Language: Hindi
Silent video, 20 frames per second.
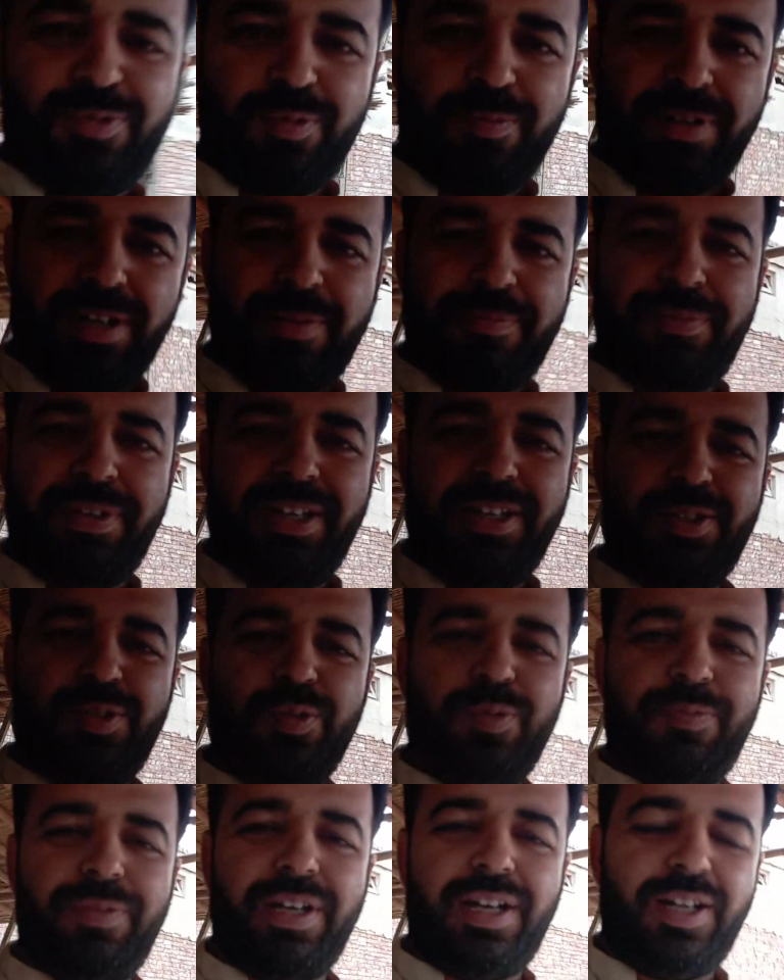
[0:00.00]
दोबारा मैंने
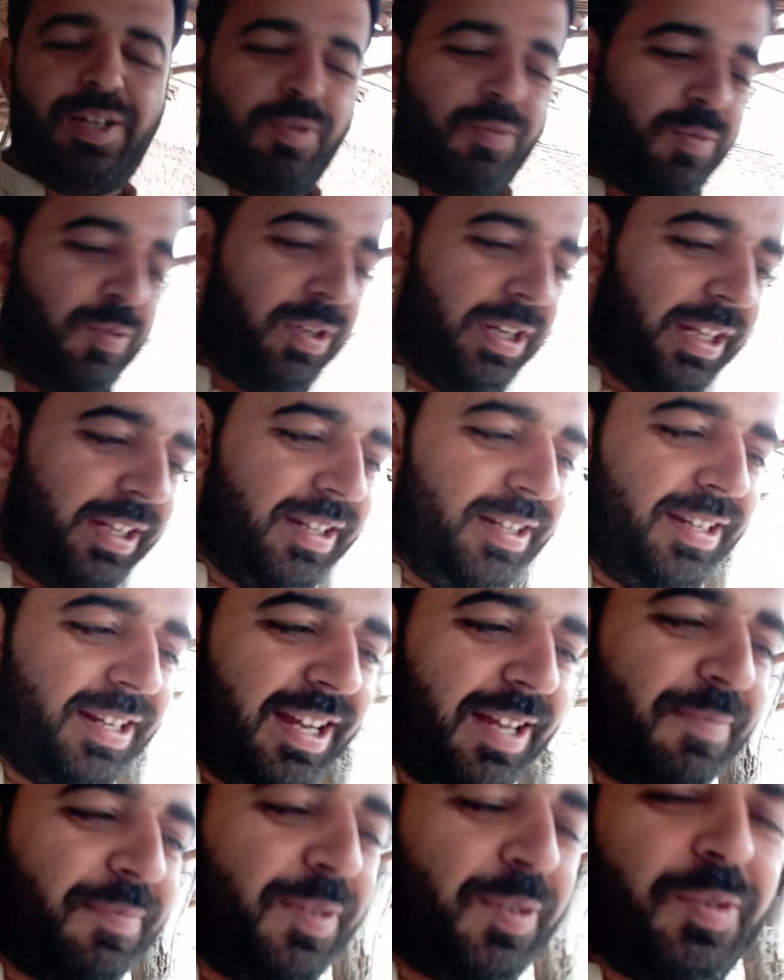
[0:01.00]
जू में आया हूँ लेकिन
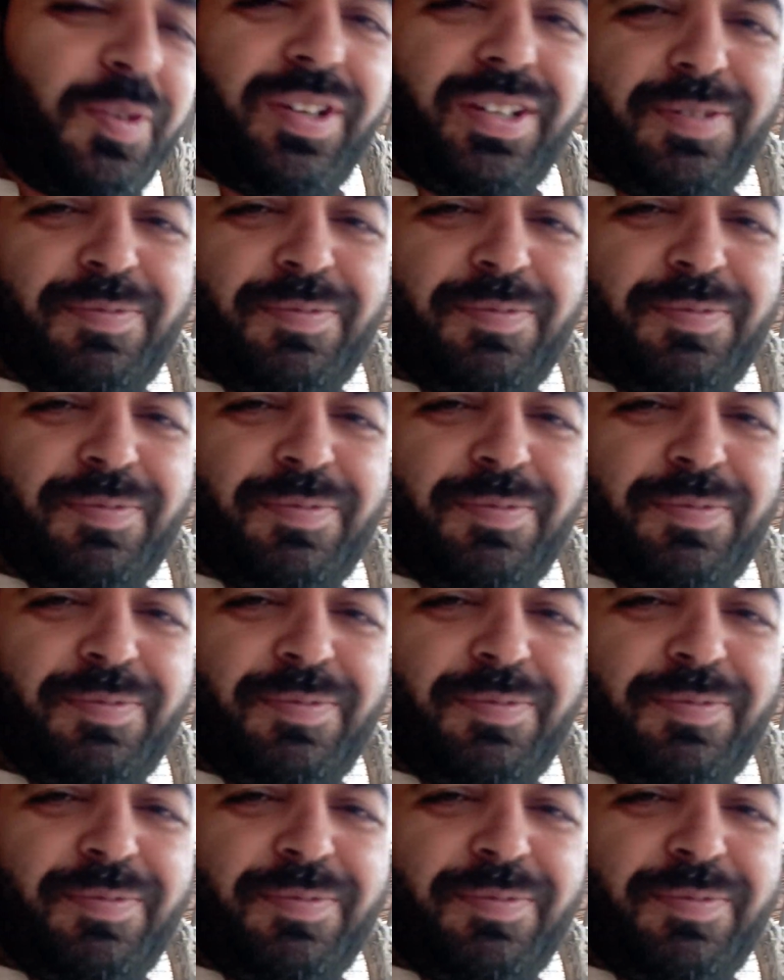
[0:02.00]
यहाँ पर जो है